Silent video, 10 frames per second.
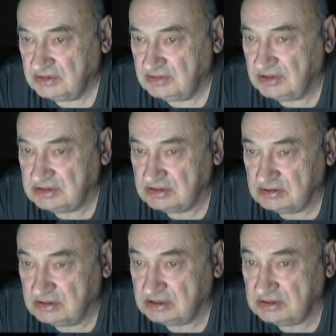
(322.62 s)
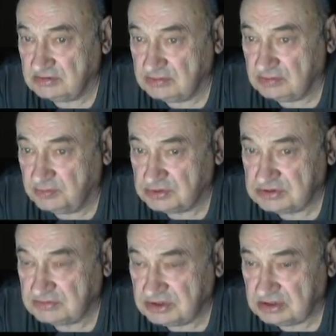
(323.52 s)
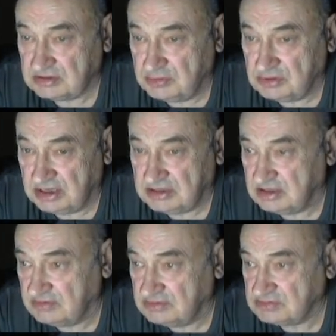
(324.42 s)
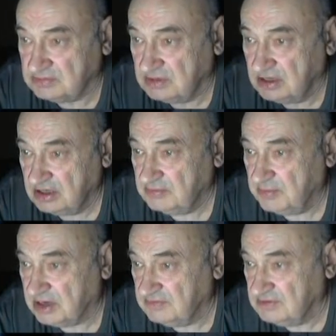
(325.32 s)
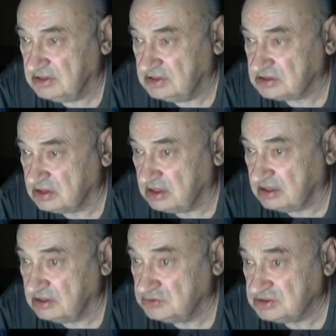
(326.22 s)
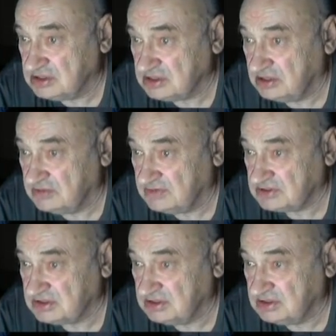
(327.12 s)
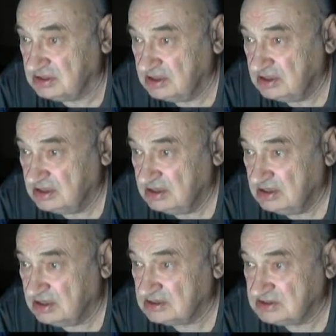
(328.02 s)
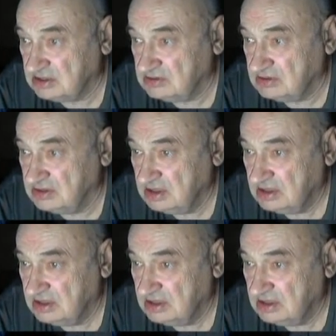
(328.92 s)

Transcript: Понимаете, я, допустим, человек наблюдательный, а вы, а вы пока видели, что как они уничтожают ваши эти рассаду.